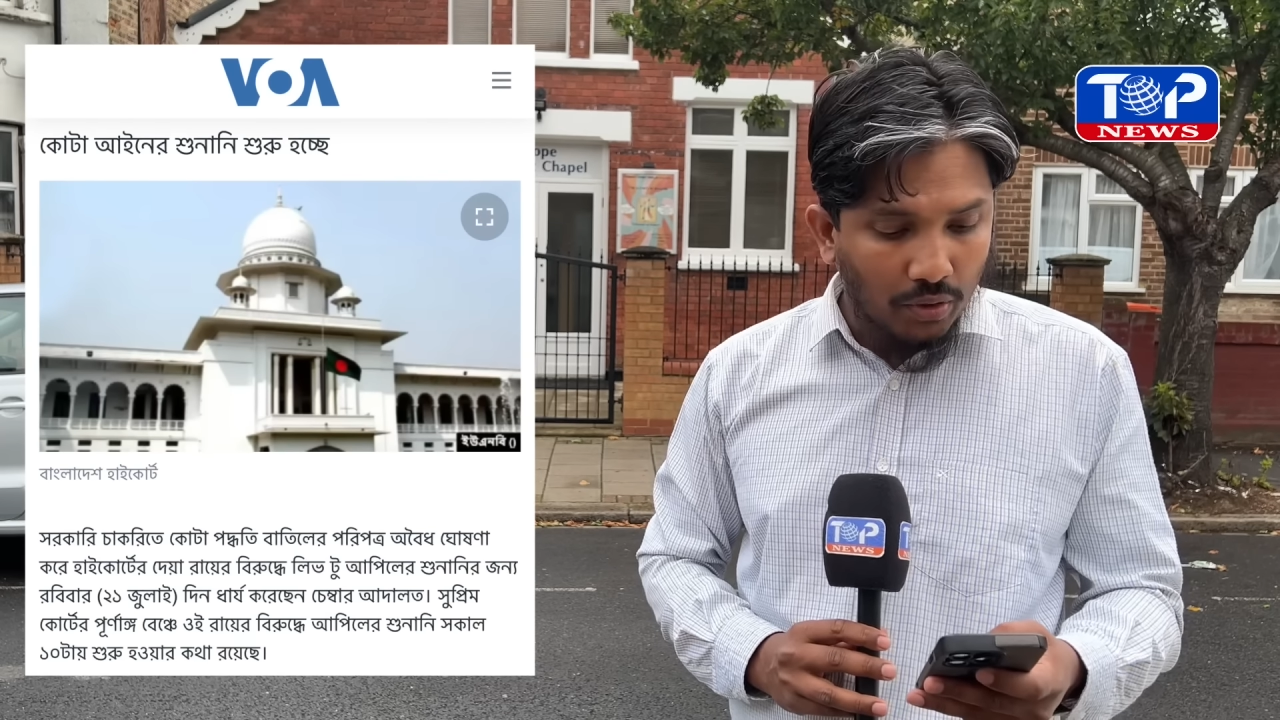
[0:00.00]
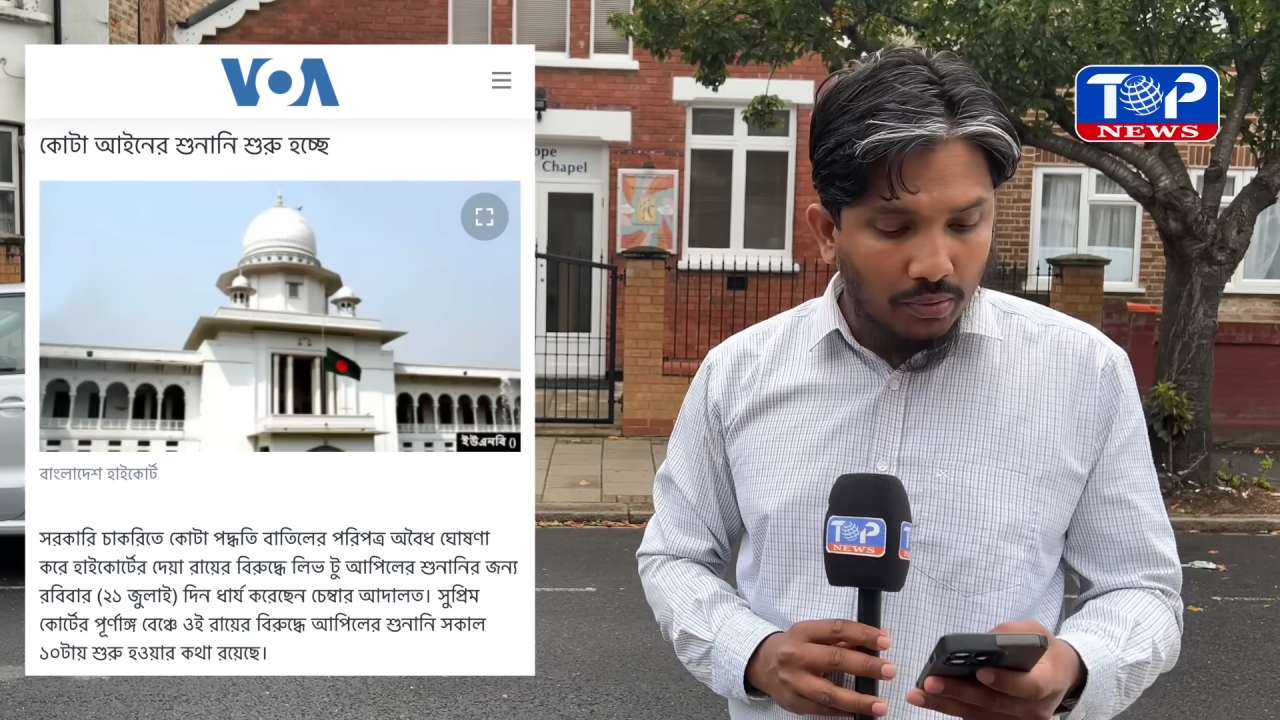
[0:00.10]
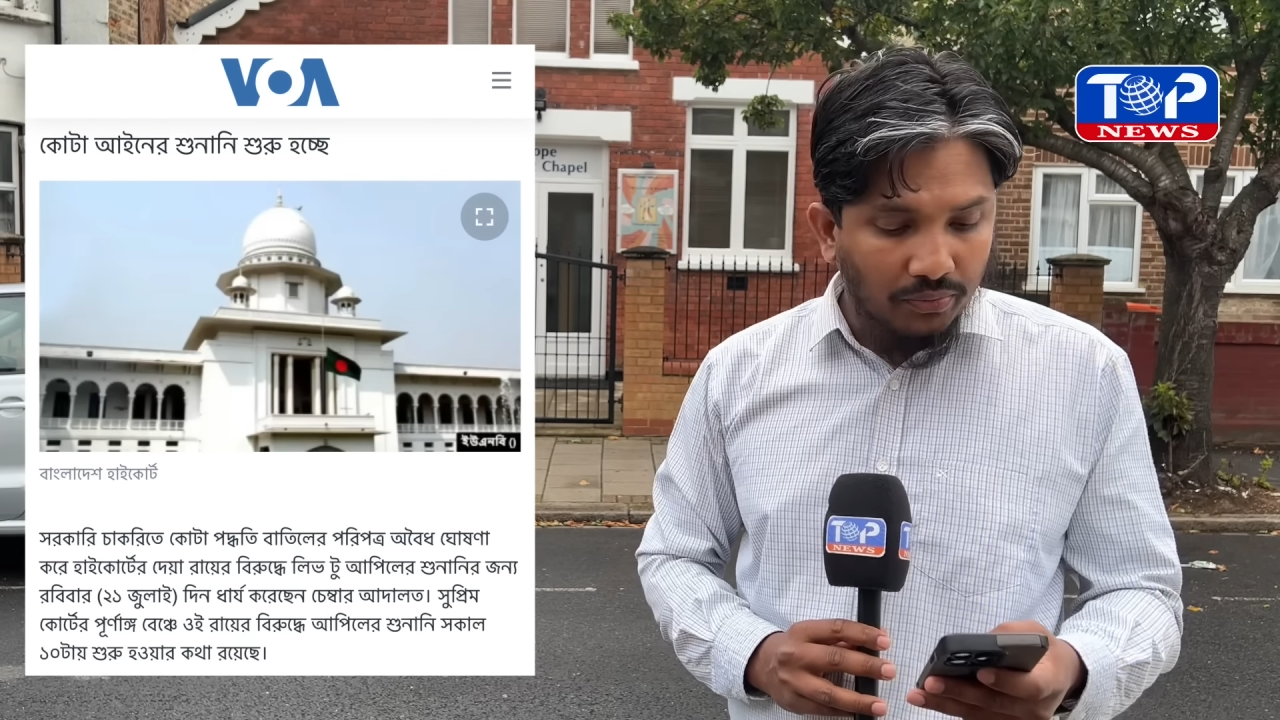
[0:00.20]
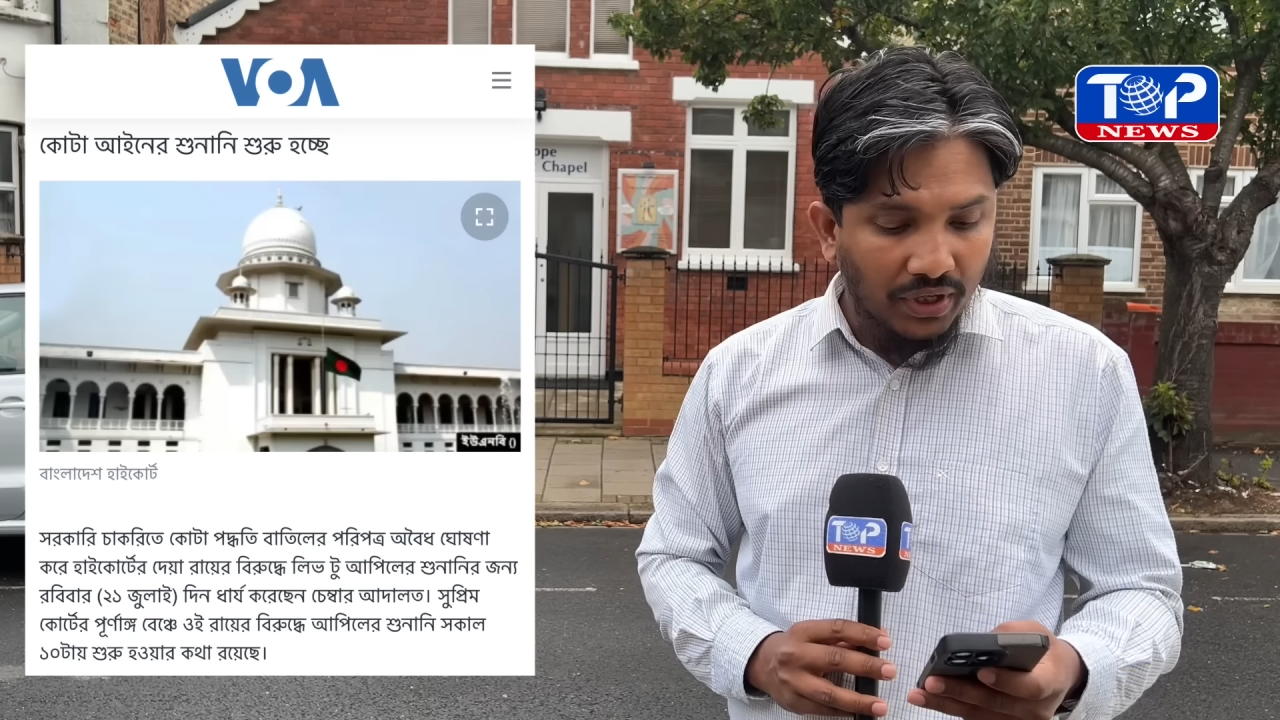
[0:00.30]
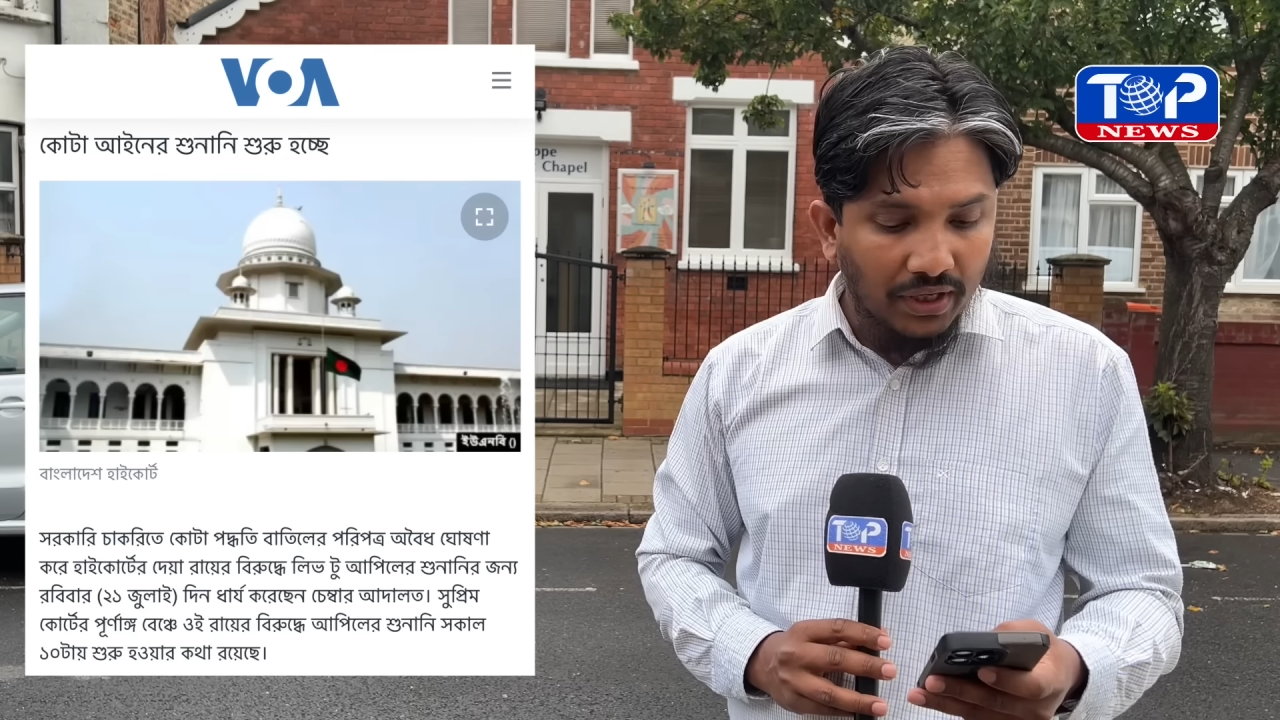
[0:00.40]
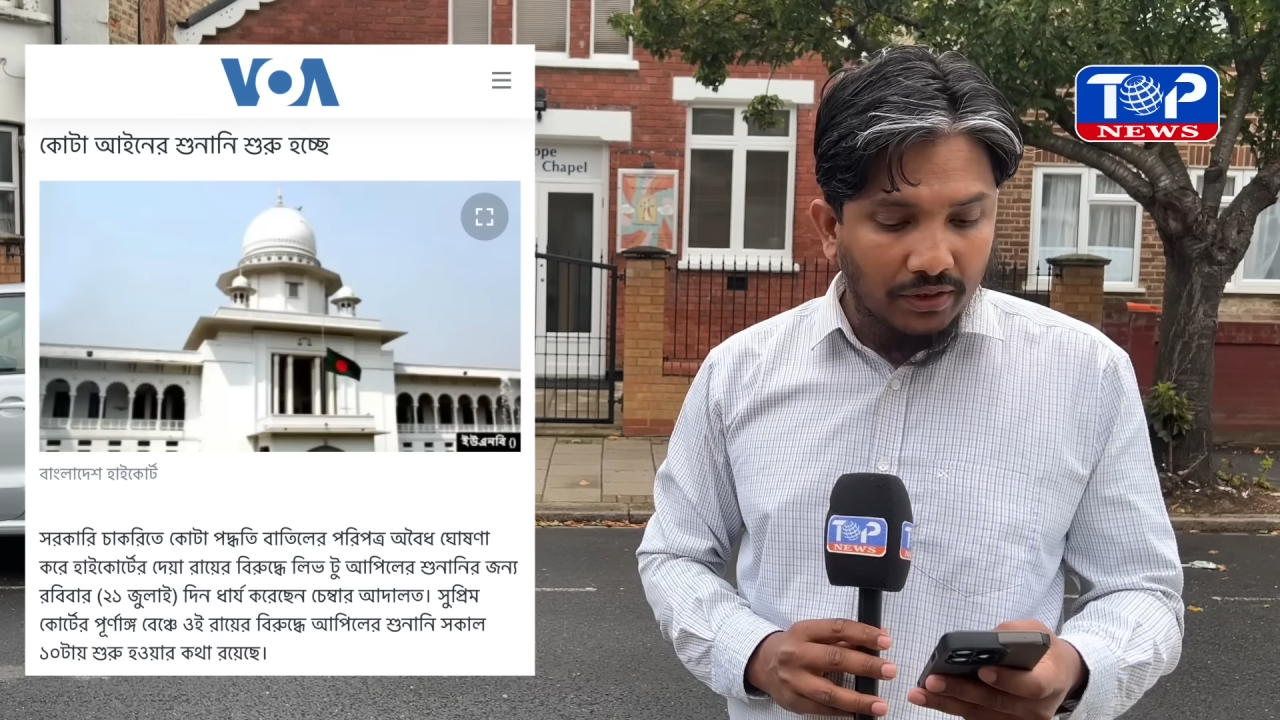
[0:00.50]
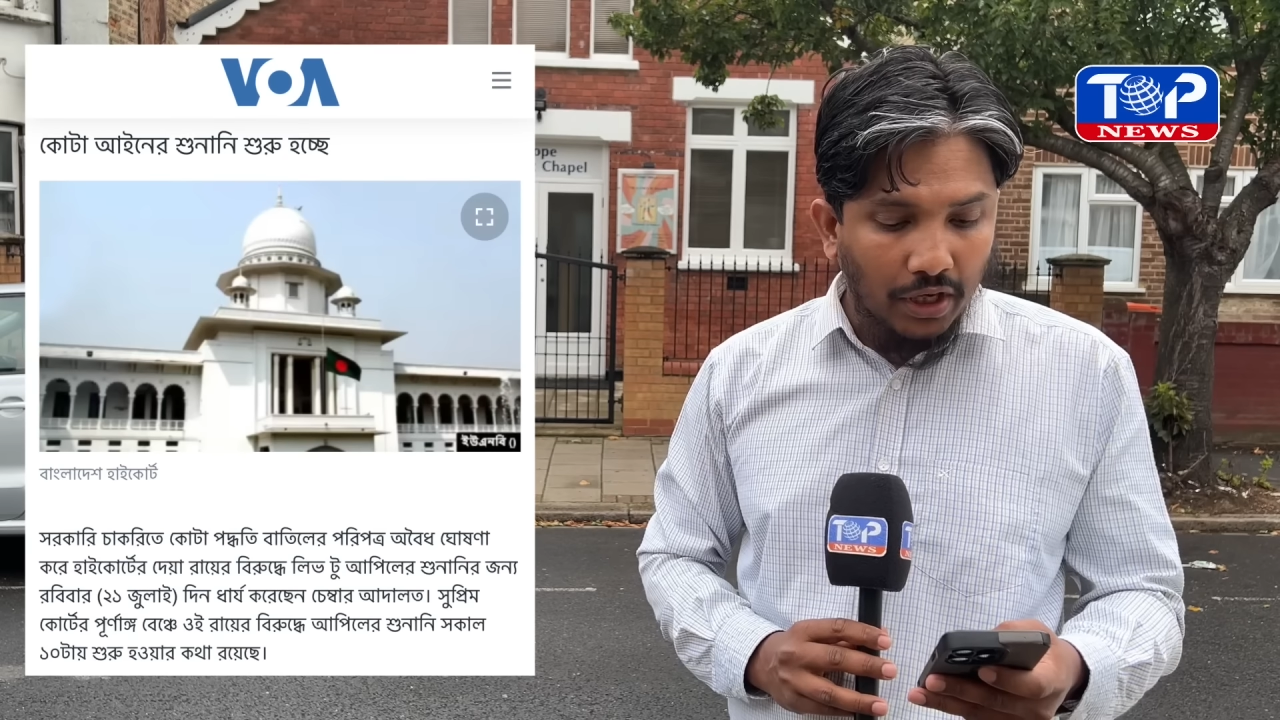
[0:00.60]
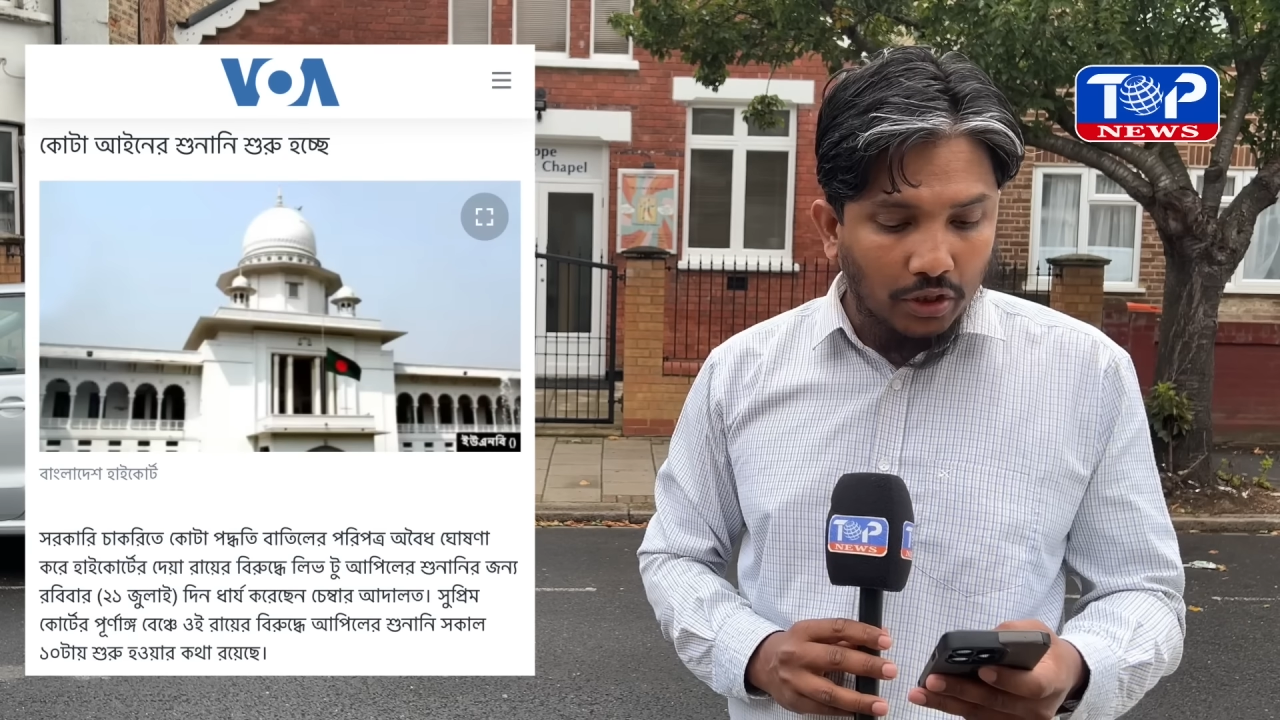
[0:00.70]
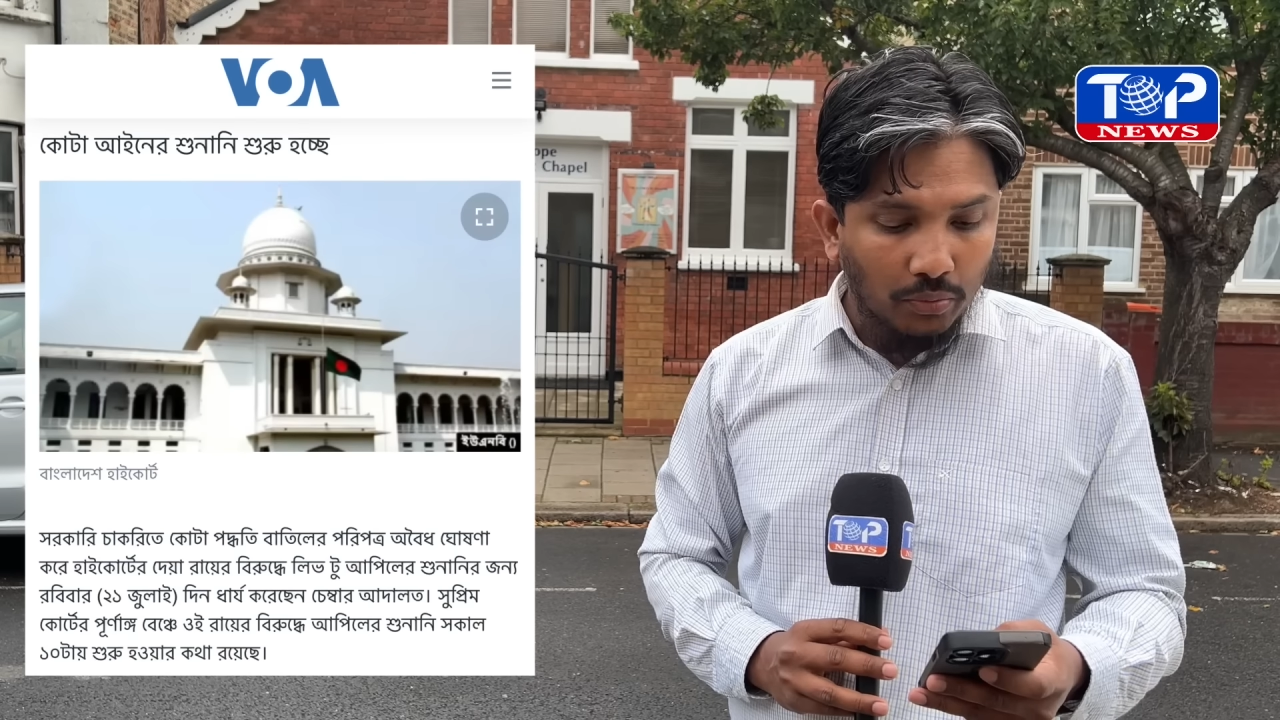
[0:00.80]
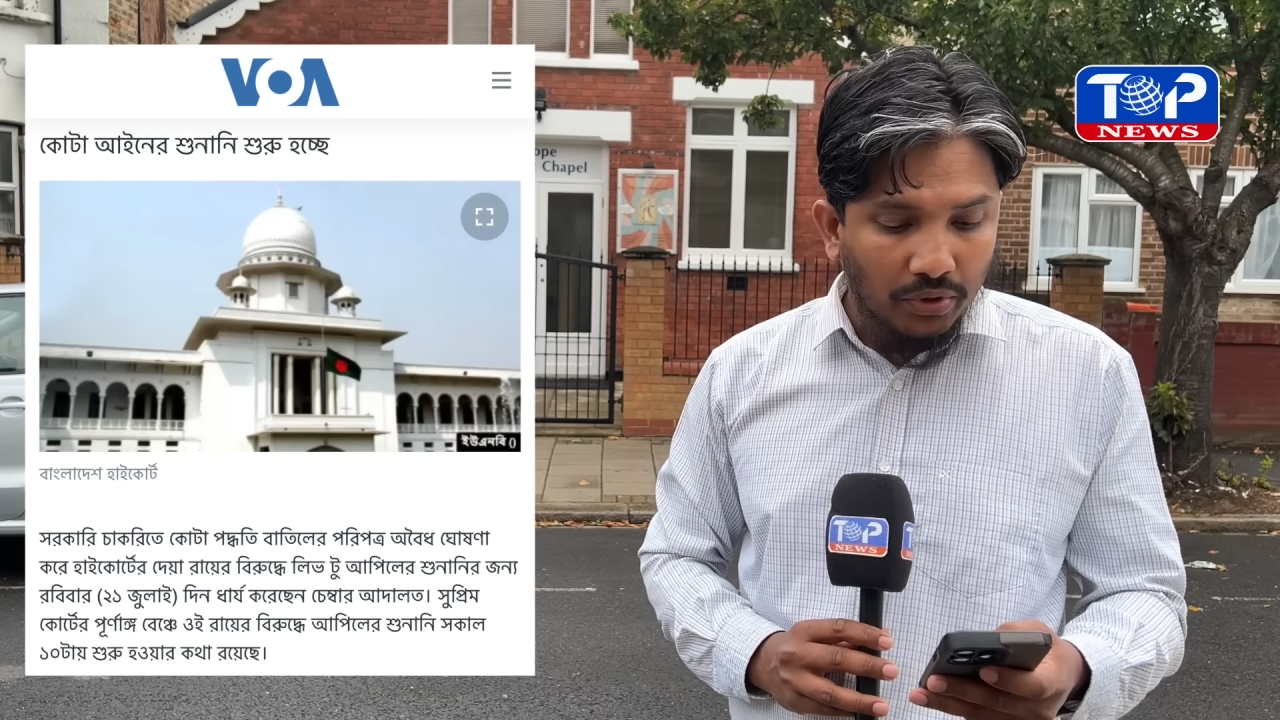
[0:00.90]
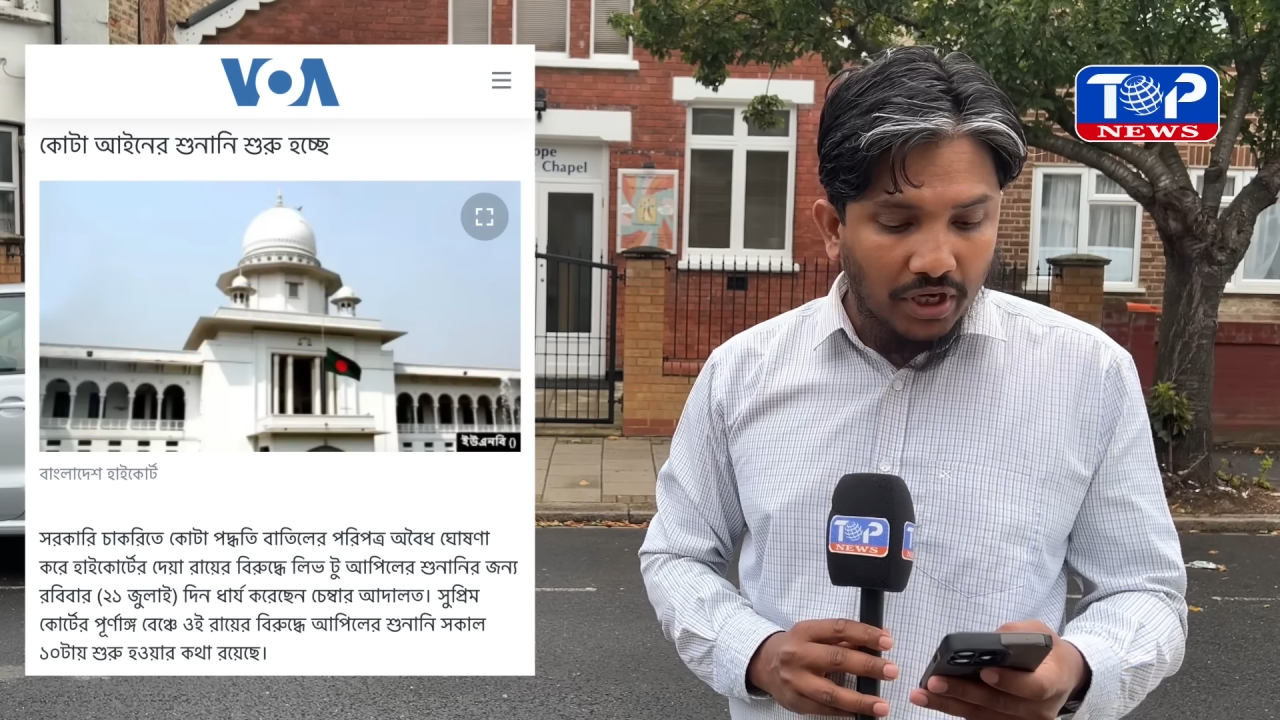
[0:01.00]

নবম থেকে তেরোতম